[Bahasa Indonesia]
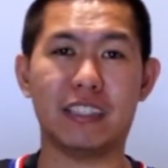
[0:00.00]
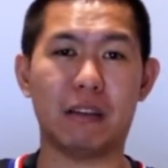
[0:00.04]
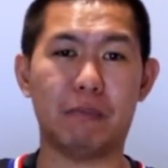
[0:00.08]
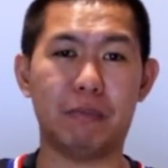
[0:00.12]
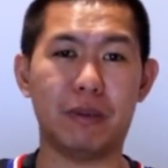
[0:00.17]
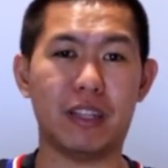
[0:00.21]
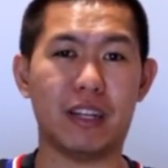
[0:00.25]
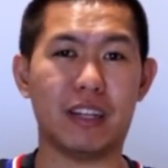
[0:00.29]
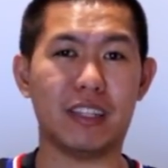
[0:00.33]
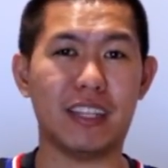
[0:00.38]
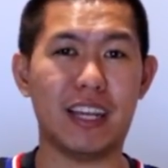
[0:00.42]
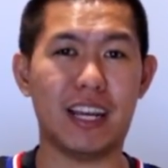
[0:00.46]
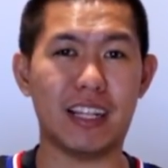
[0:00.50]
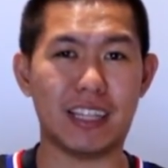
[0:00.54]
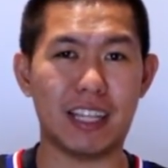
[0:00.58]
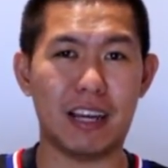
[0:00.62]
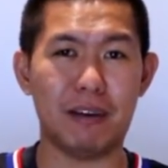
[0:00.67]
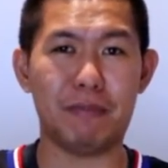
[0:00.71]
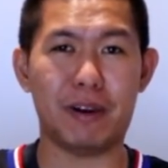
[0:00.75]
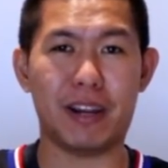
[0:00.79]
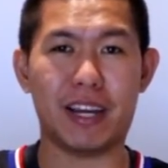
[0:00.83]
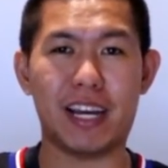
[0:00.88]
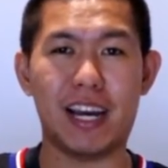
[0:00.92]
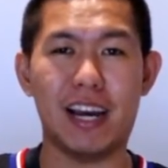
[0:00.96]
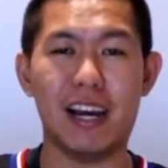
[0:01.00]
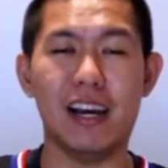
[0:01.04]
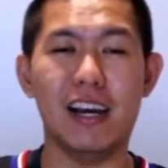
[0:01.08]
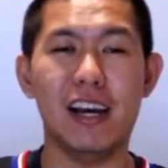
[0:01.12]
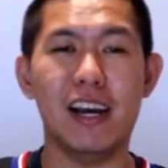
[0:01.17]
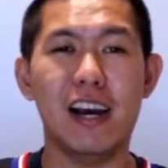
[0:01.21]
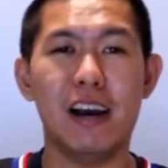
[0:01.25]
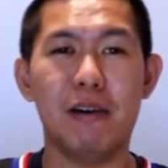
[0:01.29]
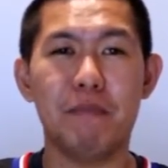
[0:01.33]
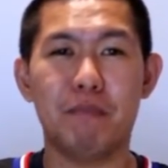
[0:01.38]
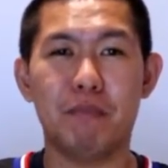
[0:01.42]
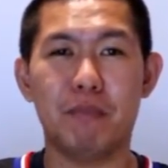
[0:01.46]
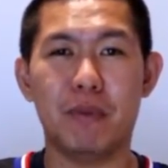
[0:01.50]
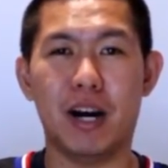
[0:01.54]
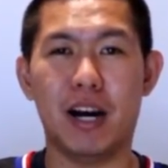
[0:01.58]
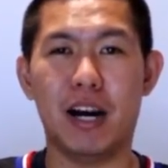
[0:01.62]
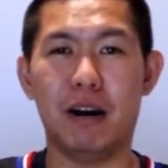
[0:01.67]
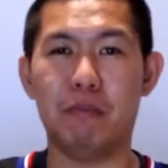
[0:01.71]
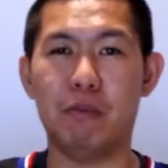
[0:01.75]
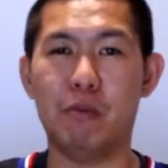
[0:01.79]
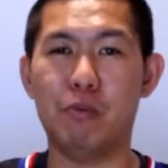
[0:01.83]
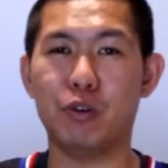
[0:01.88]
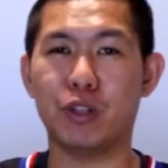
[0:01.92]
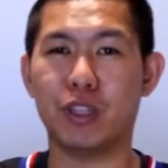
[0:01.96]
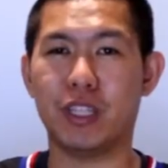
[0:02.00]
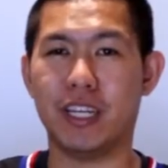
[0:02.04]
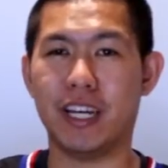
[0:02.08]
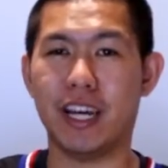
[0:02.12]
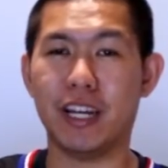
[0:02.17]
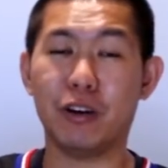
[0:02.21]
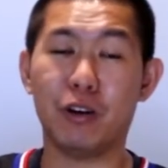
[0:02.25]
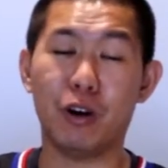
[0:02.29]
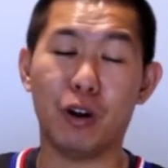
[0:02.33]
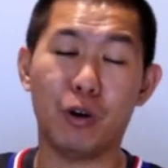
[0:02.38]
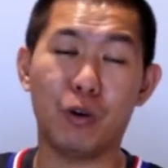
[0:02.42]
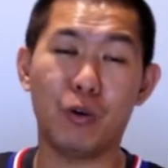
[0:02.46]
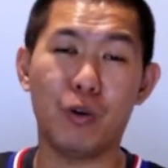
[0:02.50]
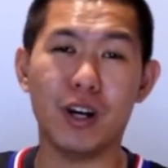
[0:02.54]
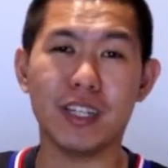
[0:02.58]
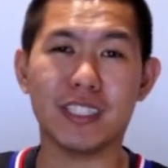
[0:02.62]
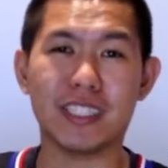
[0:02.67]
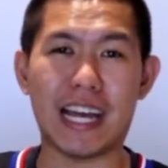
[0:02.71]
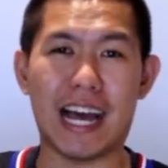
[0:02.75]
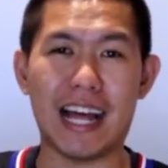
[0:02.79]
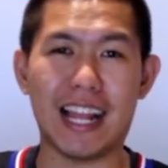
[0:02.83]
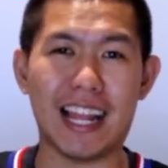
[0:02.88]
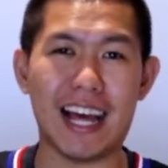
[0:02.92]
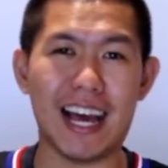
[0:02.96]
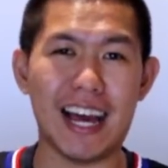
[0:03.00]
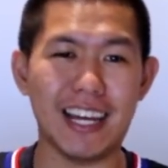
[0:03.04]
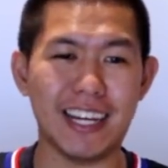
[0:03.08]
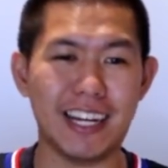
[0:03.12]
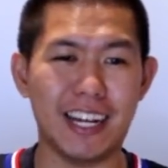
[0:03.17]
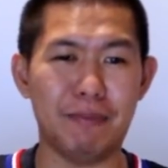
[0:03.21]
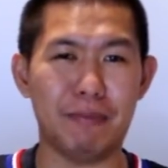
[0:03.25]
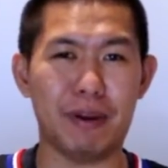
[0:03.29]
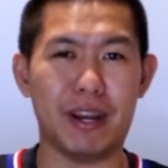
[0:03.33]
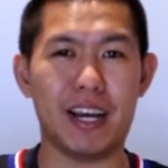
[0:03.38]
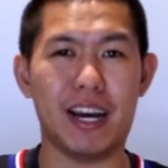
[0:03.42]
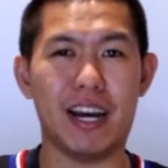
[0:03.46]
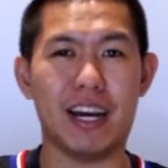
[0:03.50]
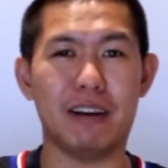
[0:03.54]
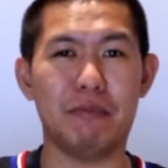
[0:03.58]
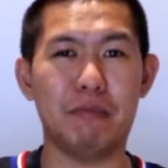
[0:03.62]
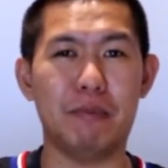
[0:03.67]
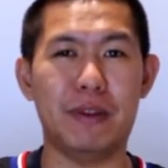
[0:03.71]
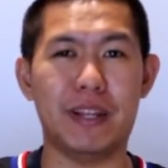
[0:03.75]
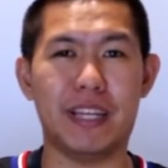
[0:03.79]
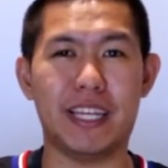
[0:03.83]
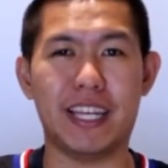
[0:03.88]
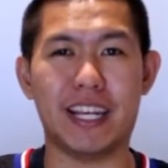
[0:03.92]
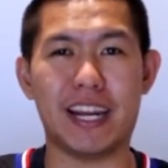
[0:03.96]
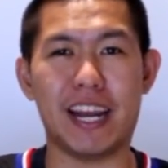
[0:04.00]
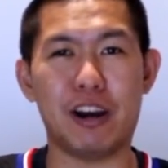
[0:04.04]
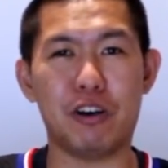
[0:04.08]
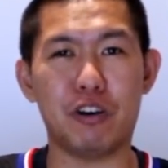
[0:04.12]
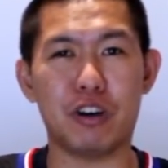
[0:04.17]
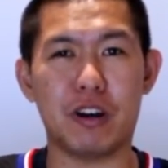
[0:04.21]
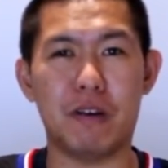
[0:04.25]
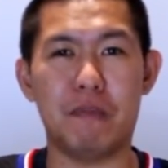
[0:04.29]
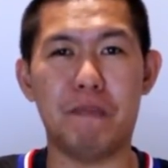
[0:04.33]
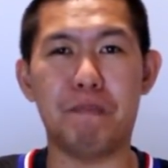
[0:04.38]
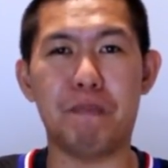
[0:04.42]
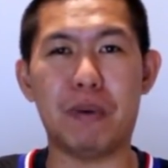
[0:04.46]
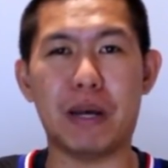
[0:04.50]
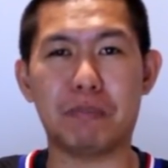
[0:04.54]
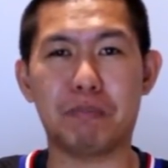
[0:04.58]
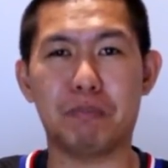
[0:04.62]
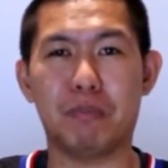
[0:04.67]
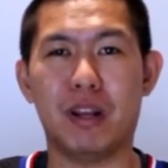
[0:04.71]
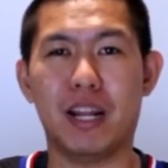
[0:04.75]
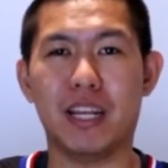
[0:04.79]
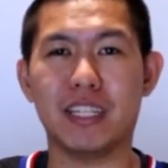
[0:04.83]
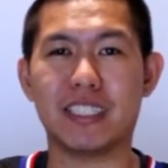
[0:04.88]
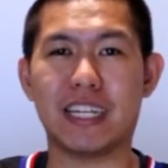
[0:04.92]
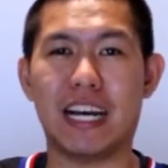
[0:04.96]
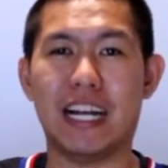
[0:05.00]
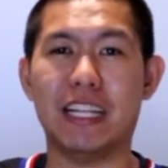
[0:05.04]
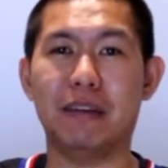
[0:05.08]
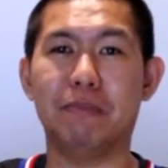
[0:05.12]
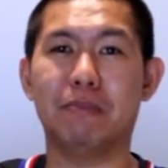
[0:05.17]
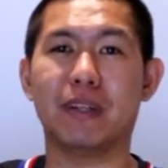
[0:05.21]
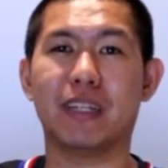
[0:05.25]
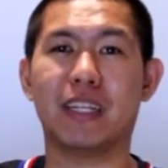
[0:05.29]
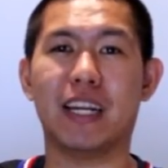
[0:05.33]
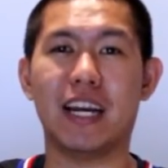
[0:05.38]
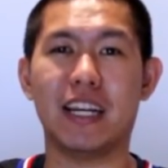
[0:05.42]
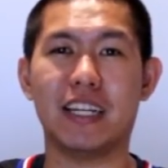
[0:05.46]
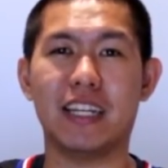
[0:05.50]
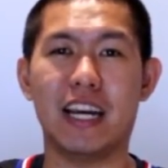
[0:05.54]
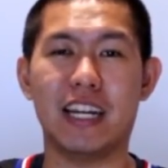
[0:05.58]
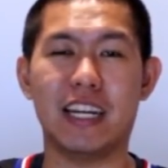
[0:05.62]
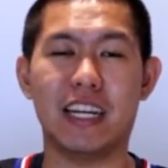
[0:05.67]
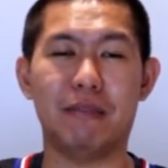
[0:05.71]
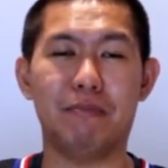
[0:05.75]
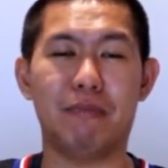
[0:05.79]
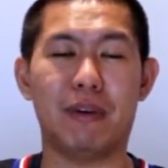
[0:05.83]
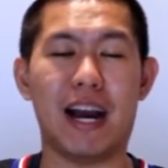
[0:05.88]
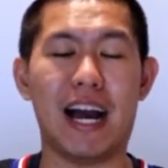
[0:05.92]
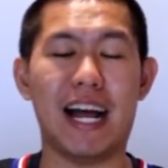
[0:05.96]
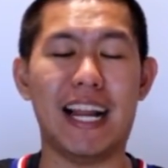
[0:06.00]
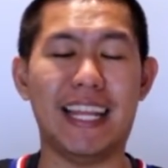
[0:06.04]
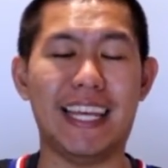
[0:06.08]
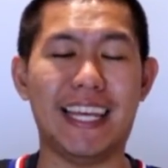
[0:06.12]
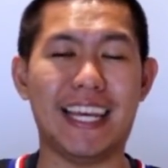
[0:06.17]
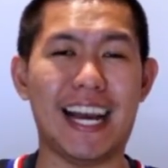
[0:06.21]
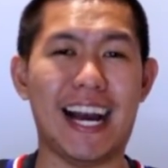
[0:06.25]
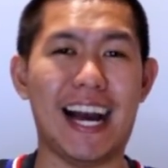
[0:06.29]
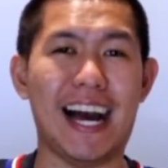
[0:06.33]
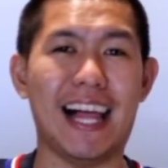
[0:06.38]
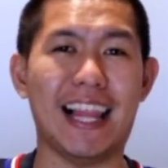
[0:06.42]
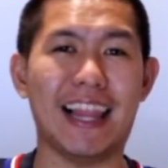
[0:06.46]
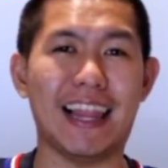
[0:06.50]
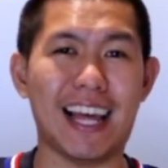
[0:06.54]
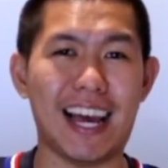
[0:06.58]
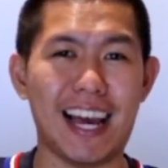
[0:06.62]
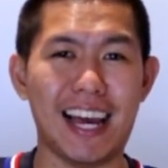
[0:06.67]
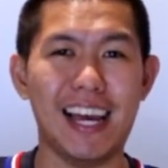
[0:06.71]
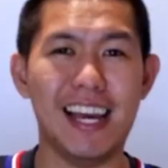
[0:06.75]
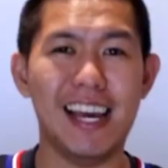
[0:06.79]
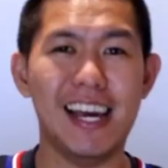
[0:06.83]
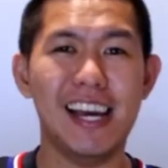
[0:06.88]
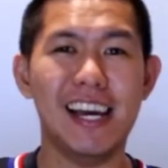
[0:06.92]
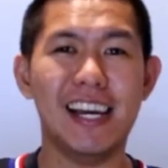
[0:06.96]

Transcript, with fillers: tapi ternyata mereka uh, membuktikan kalau gue salah dan mereka sekarang memiliki rekor 14 kali menang dan 6 kali kalah